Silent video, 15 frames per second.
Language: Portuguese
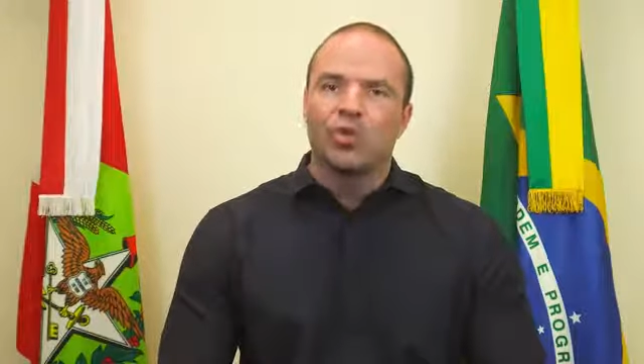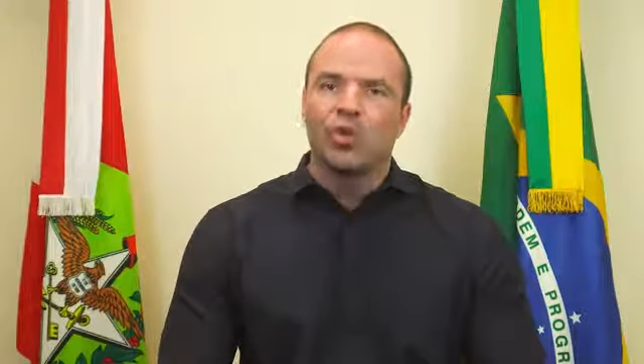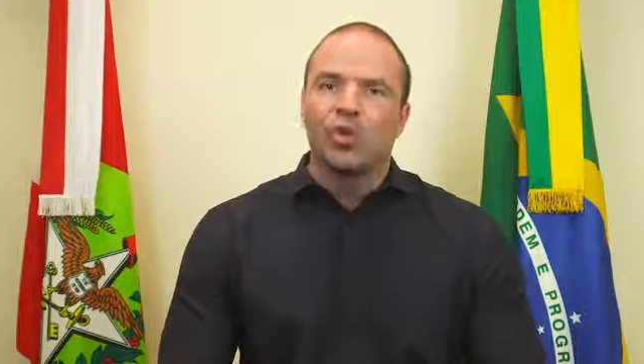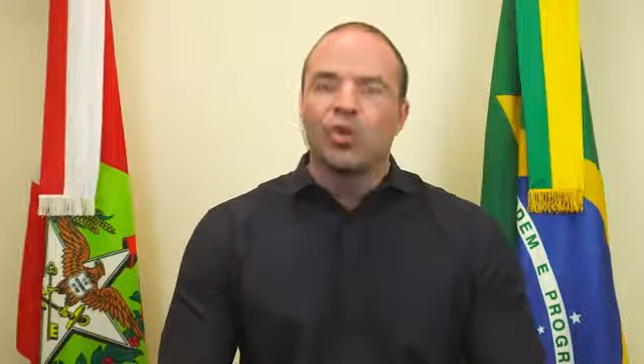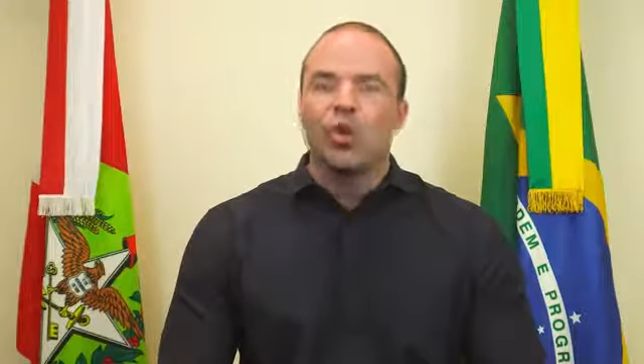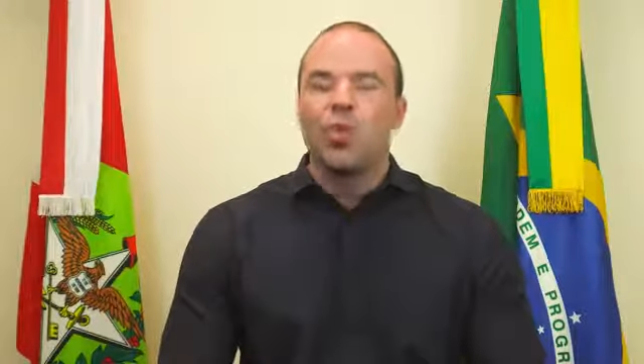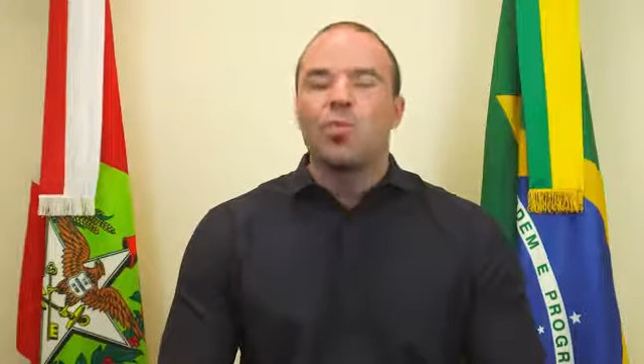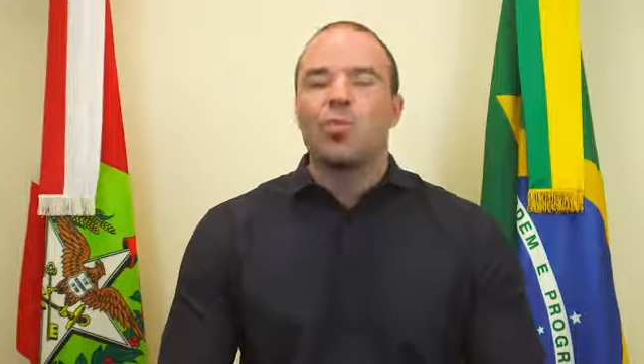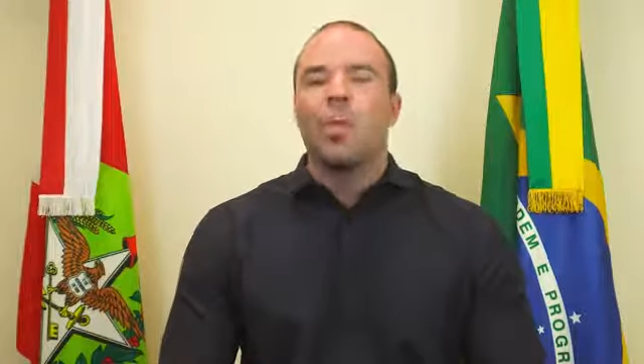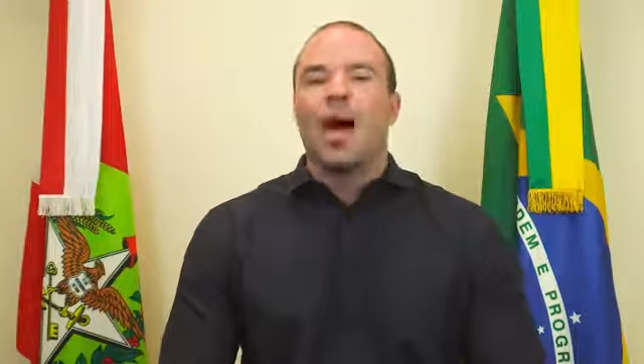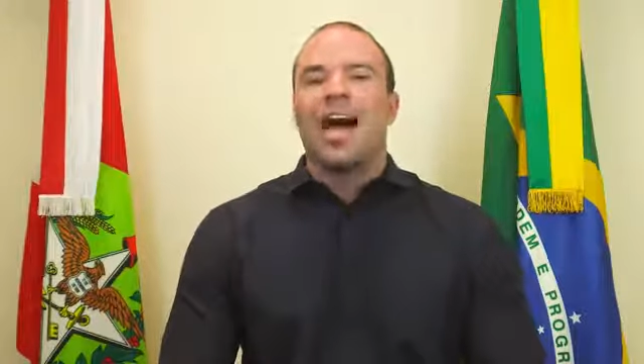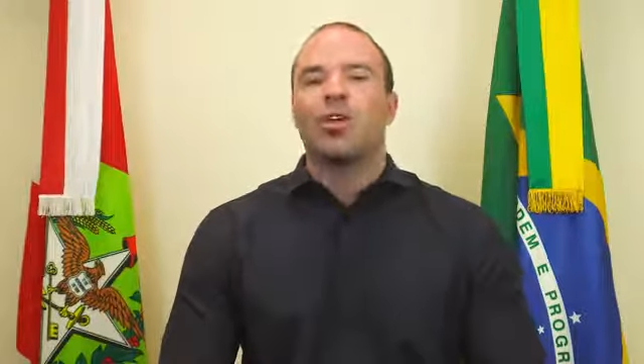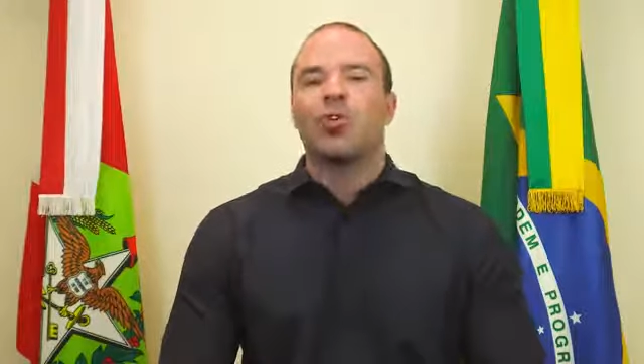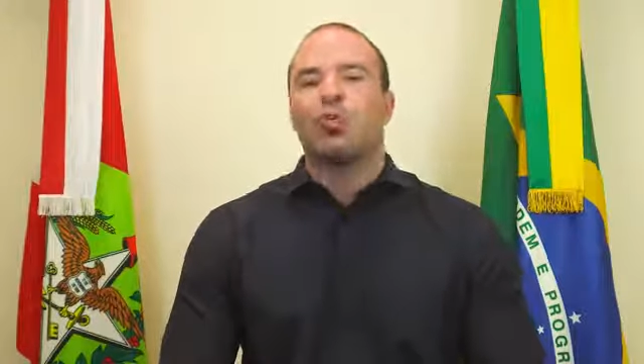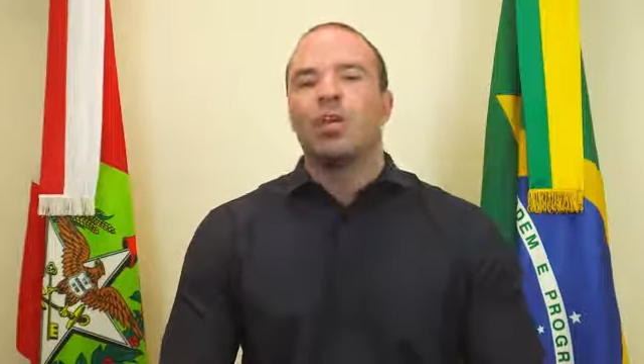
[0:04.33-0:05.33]
o senhor
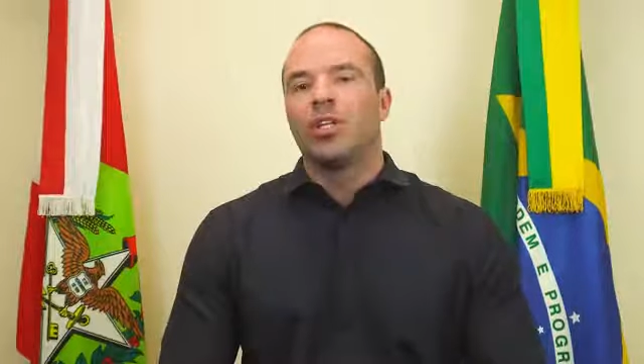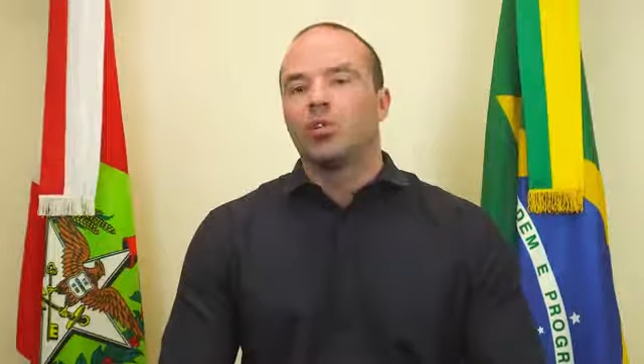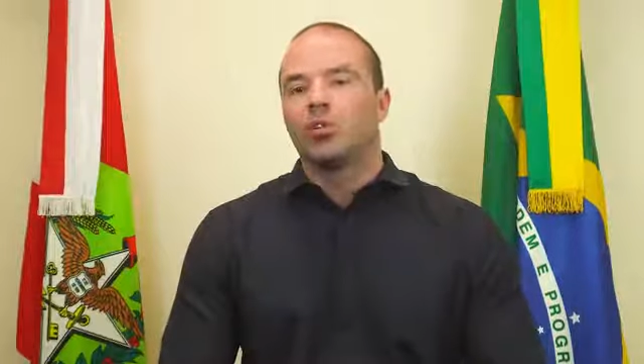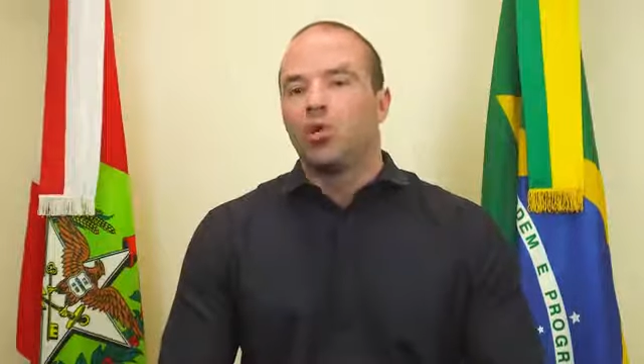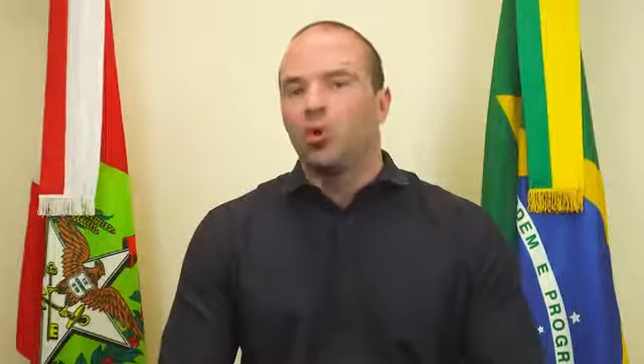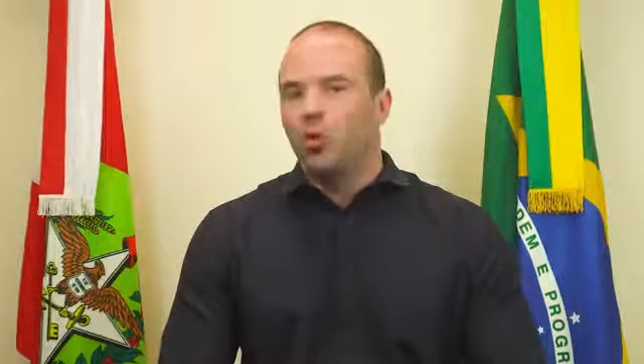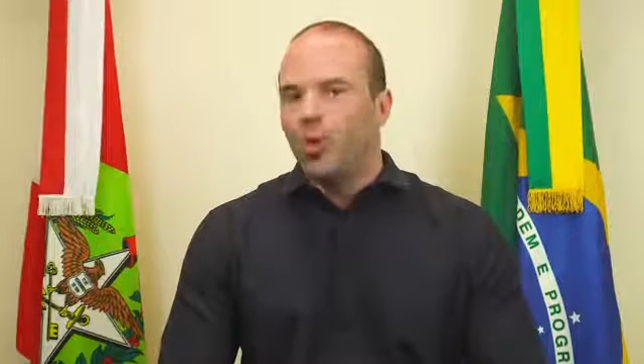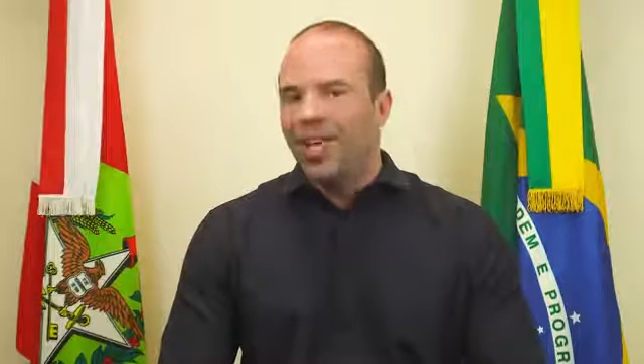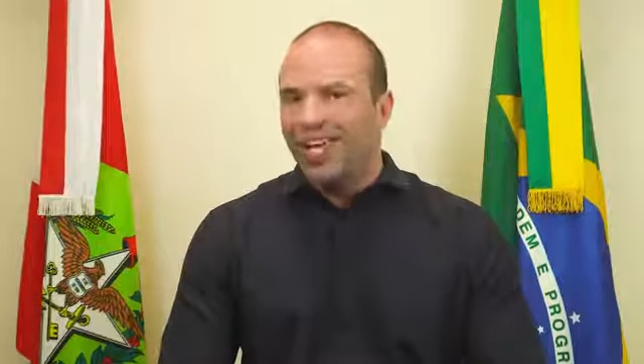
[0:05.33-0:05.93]
Marco Antônio